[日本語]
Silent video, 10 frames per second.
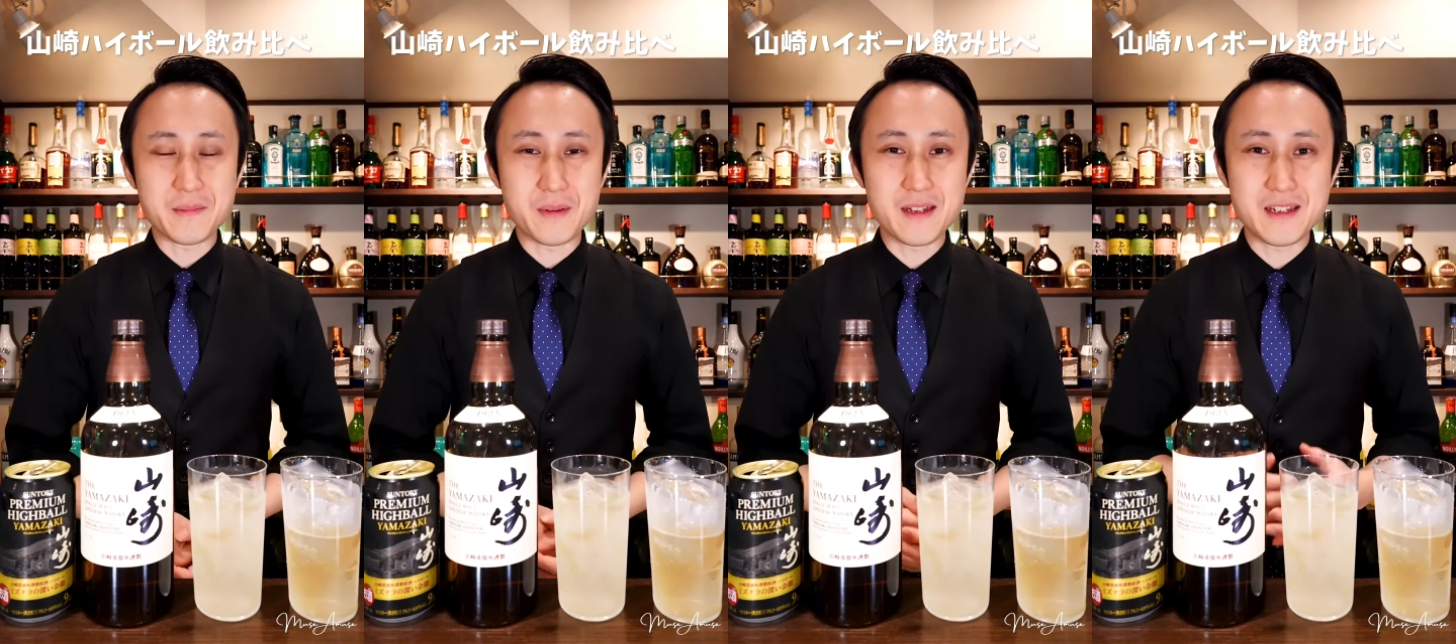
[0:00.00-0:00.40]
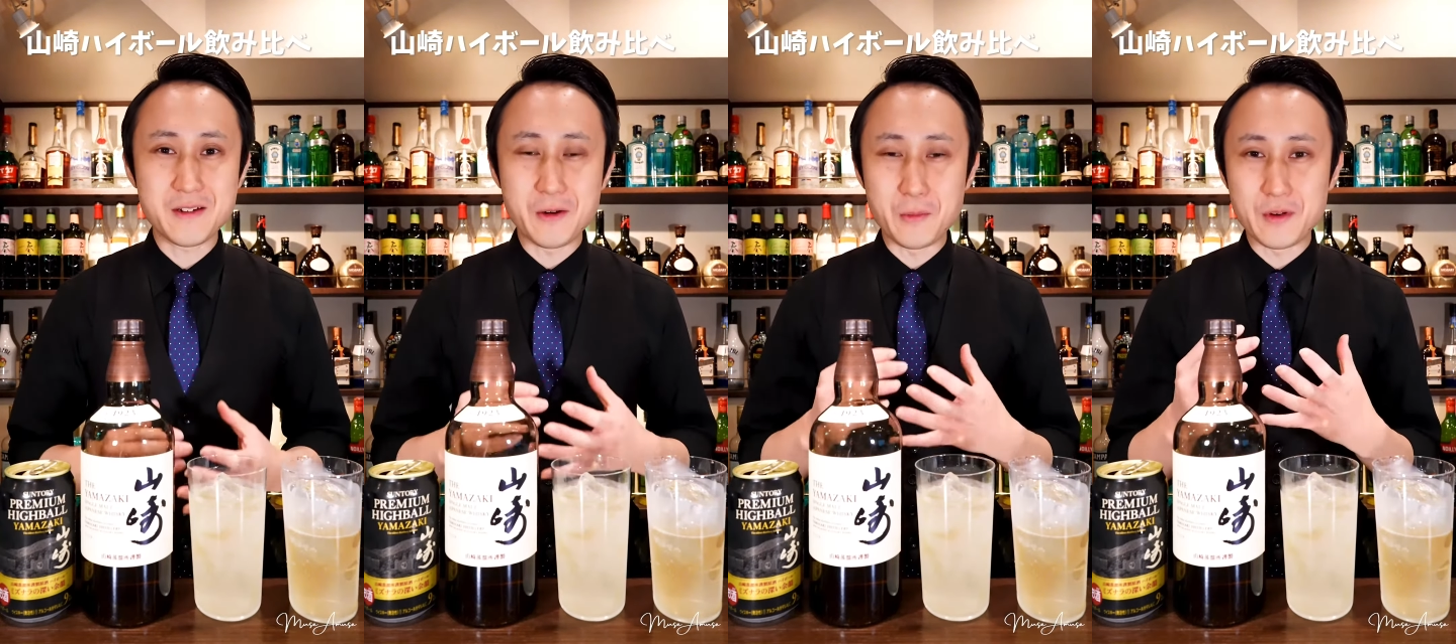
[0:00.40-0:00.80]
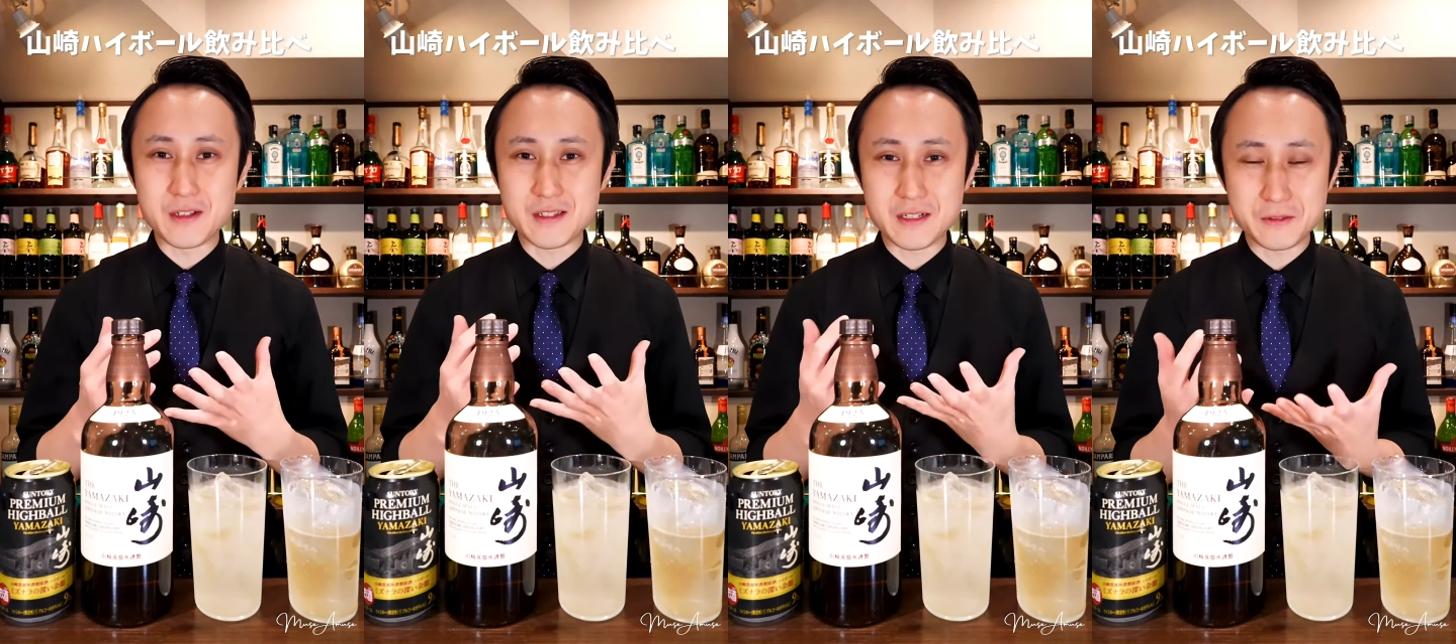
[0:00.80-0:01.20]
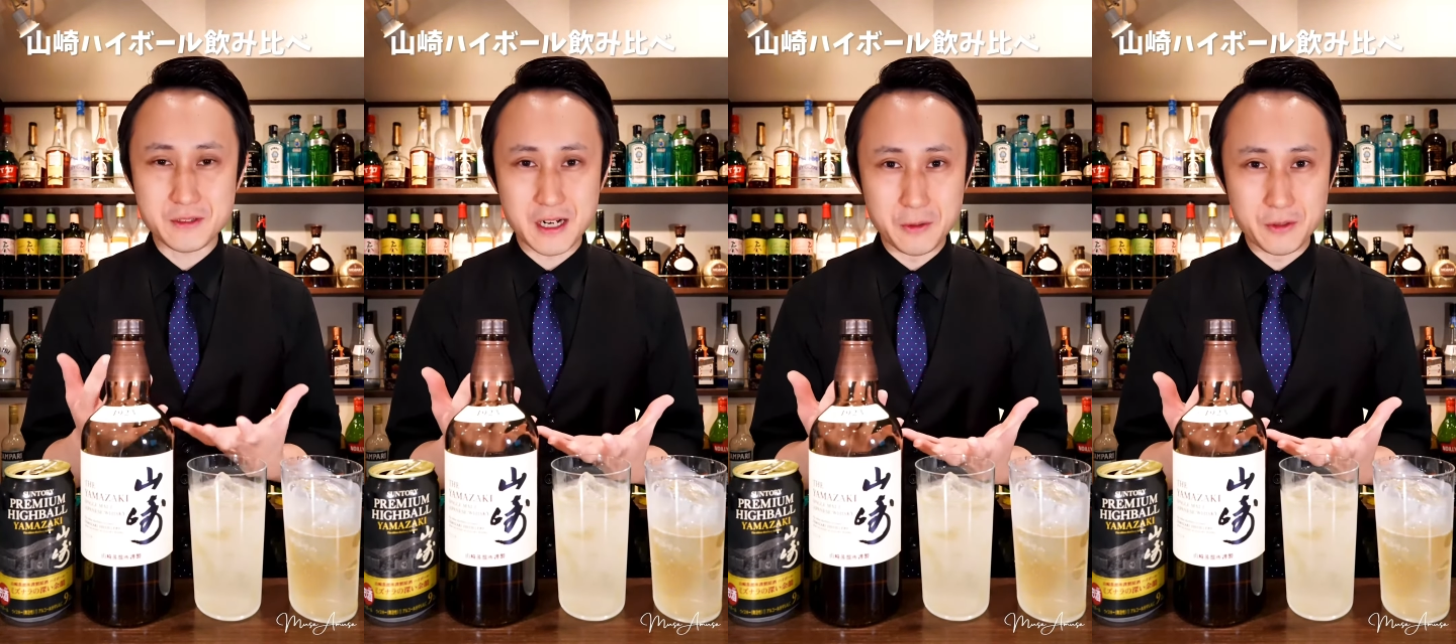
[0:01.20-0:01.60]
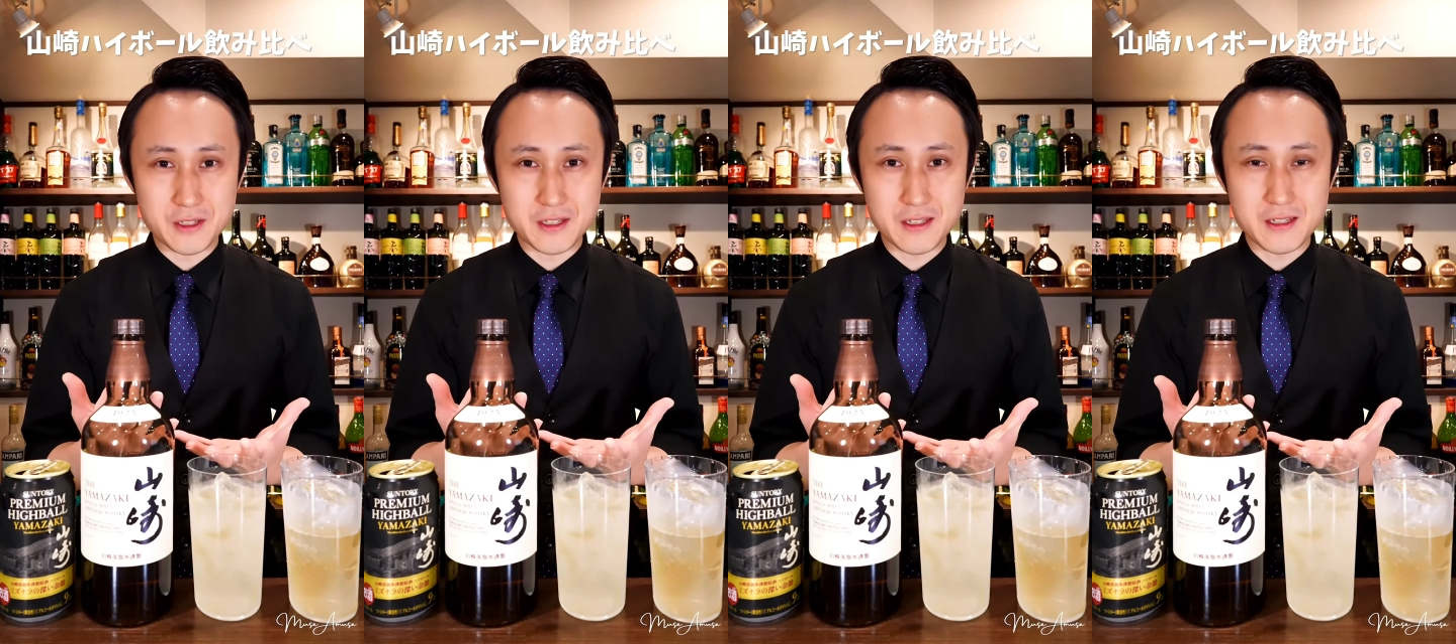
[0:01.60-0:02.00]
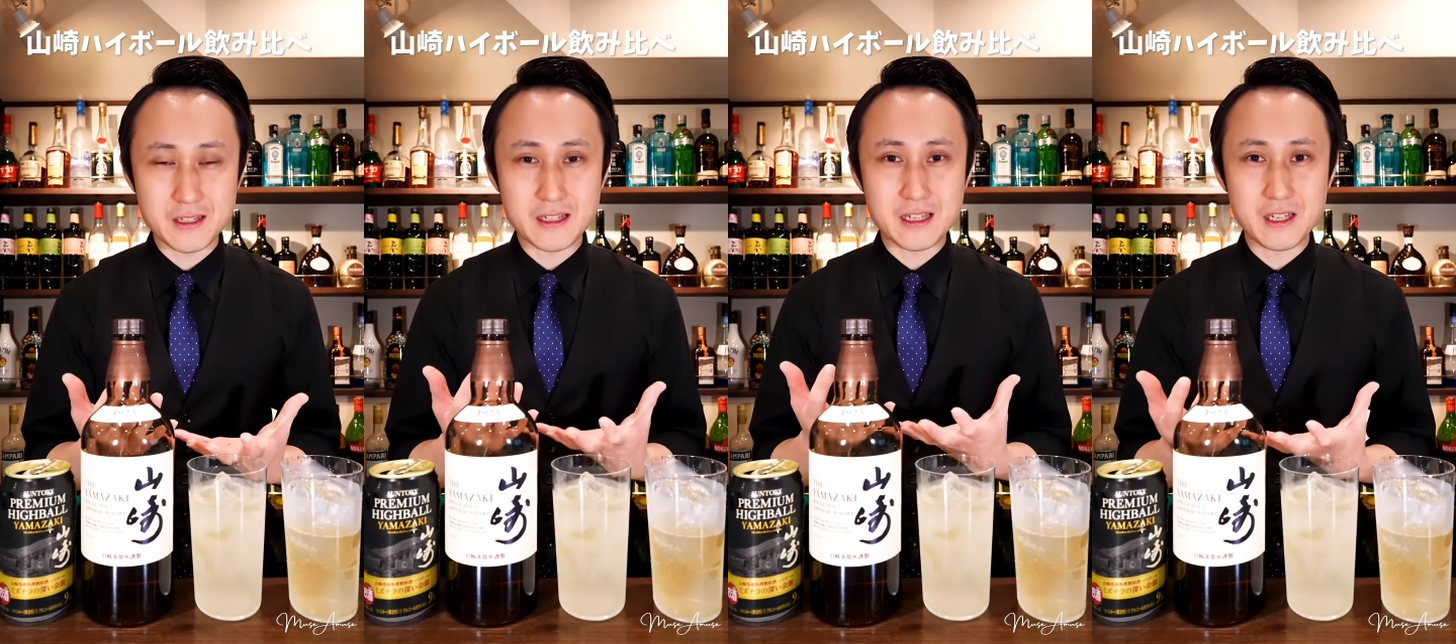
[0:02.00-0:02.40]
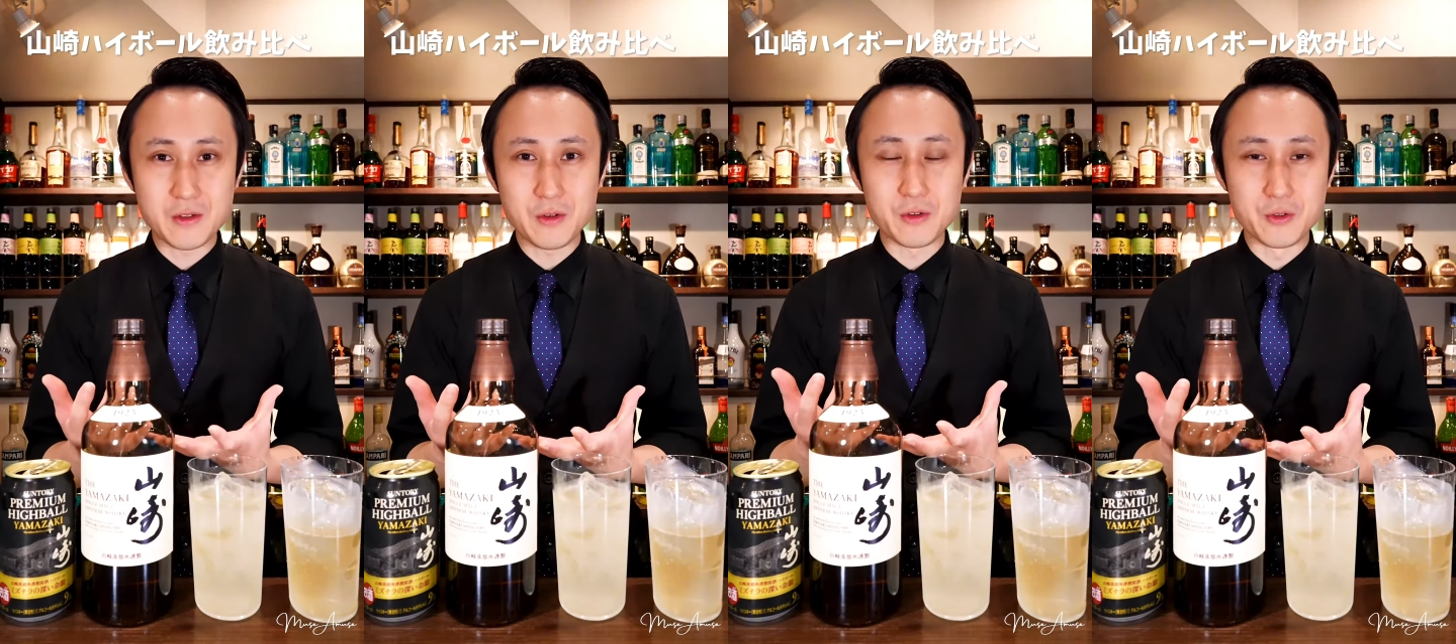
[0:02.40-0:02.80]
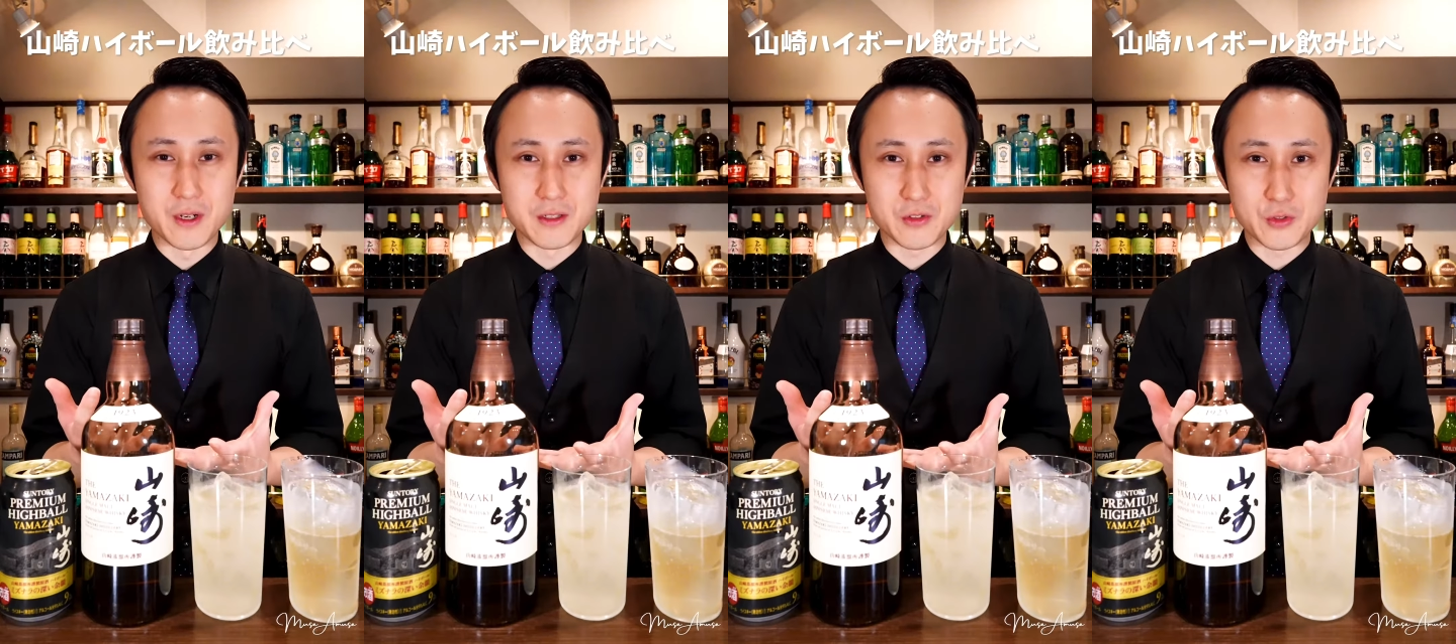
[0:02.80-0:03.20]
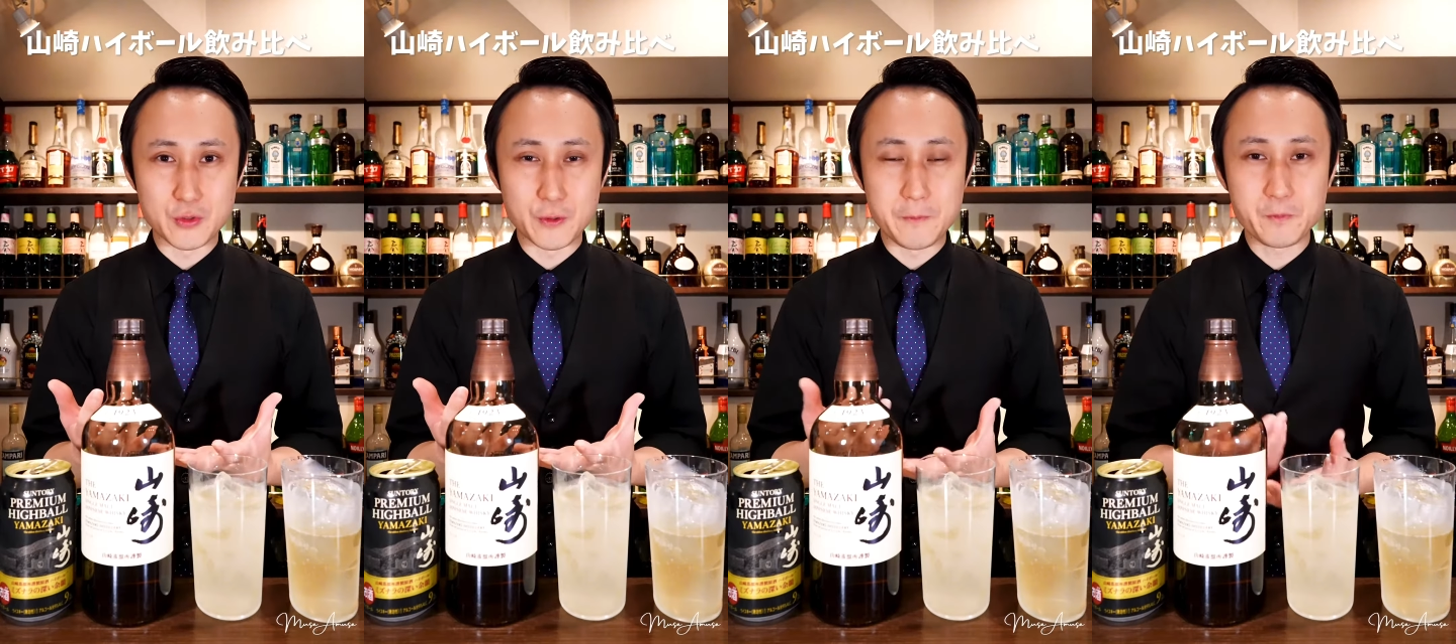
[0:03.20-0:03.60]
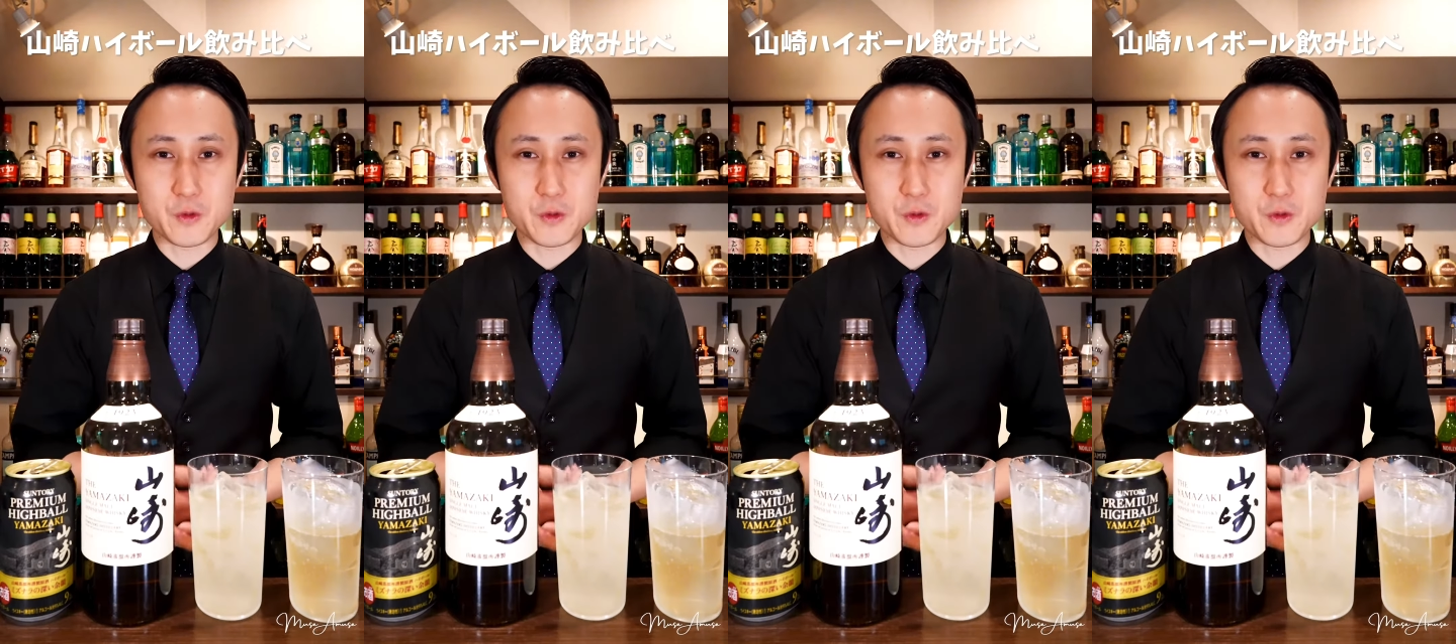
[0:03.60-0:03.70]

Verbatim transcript: でベリーを思わせる香りに木のニュアンス